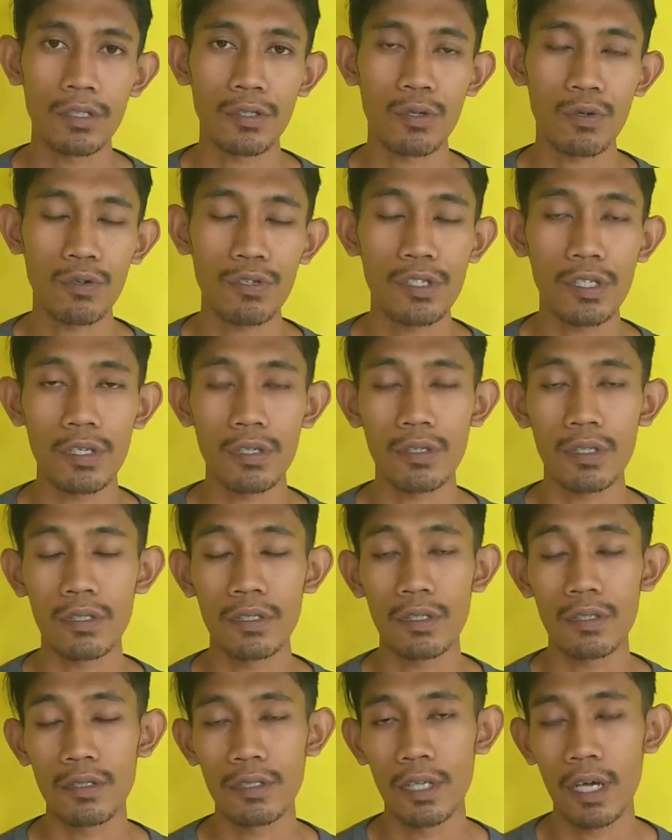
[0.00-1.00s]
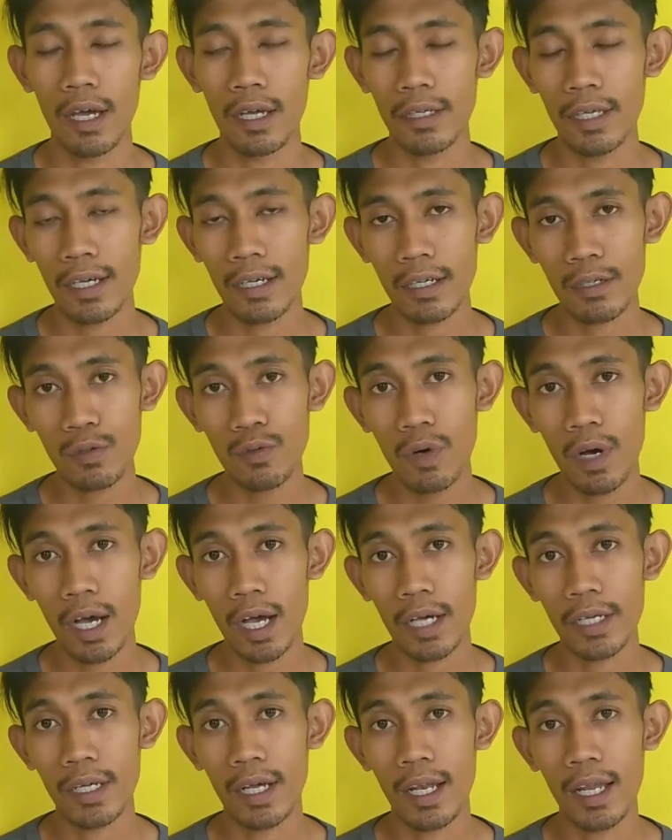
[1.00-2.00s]
Terus yang
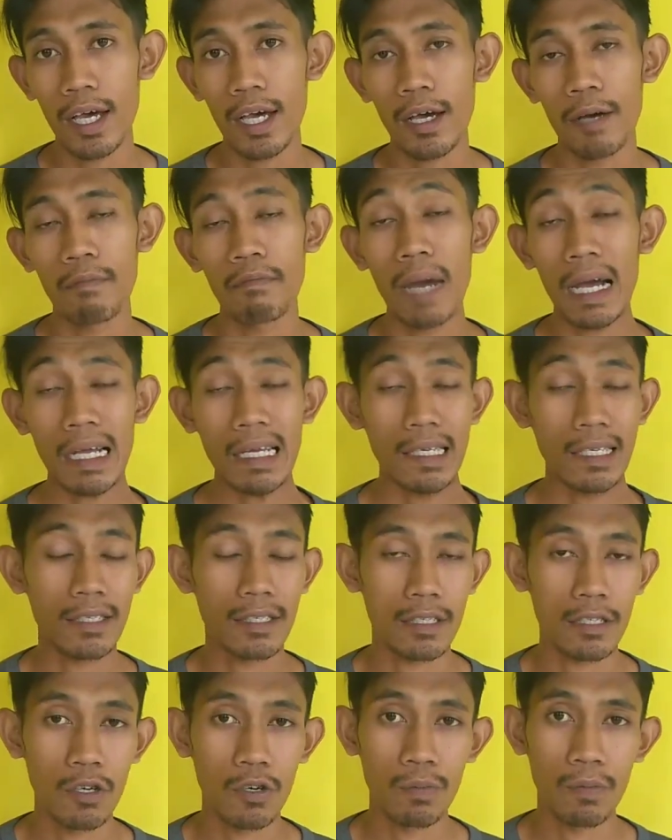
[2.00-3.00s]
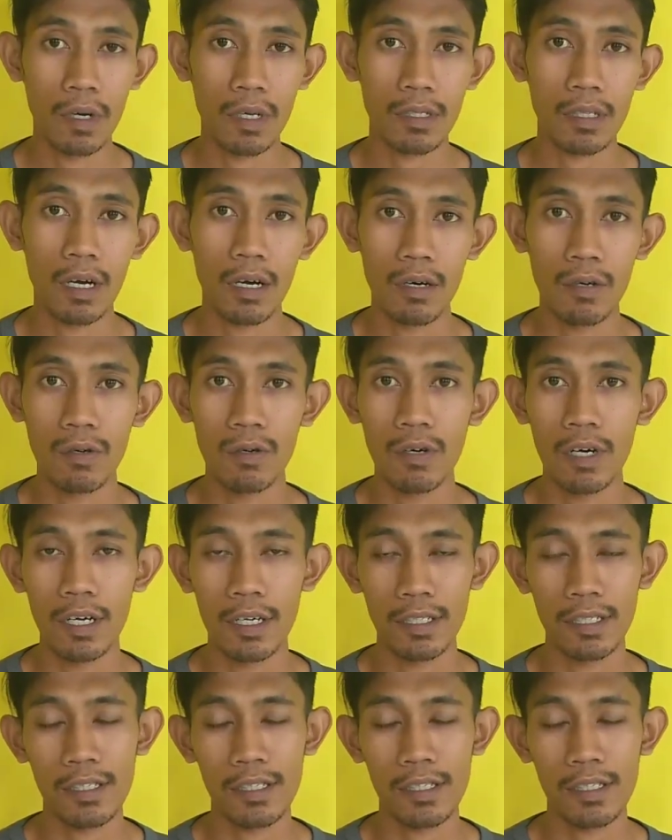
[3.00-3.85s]
kedua adalah magnesium atau uh,